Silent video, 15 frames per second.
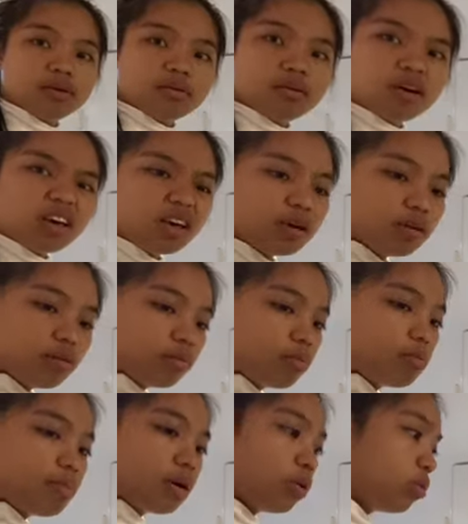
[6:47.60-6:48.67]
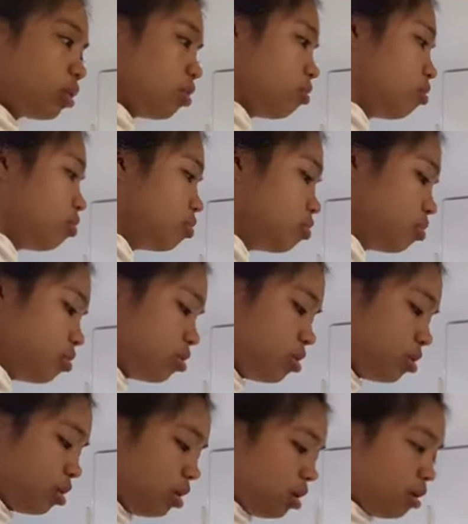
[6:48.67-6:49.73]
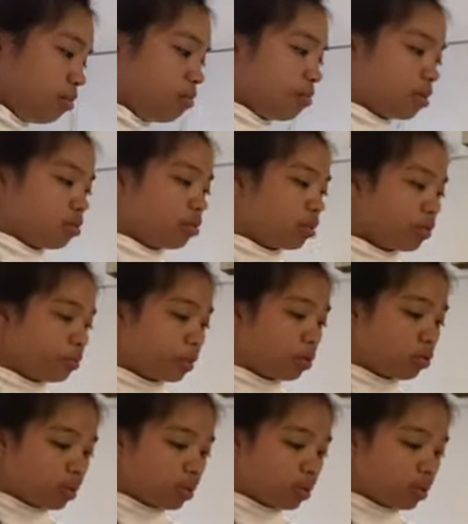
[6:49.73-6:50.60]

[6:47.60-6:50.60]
Ha, ah, pagod ako. Pagod na pagod